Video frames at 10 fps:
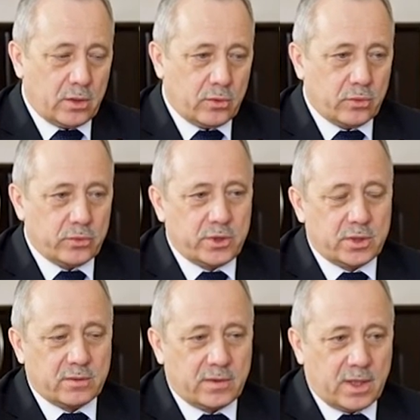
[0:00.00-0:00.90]
Но
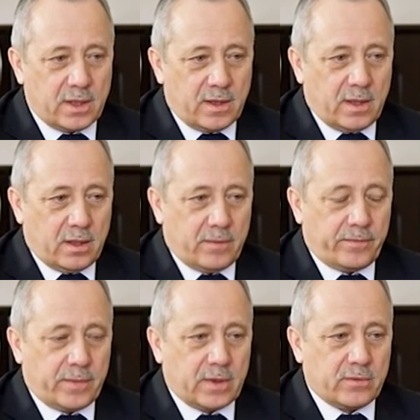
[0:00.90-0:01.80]
учитывая
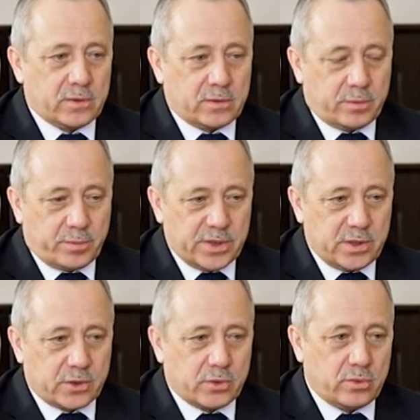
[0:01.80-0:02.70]
вот,
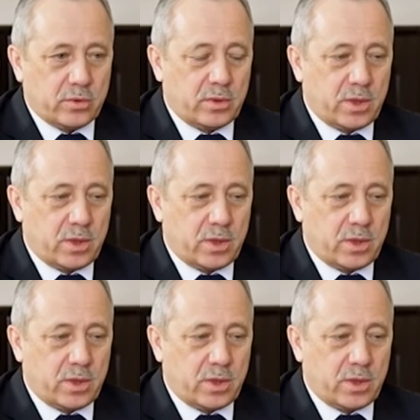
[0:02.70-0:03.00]
позицию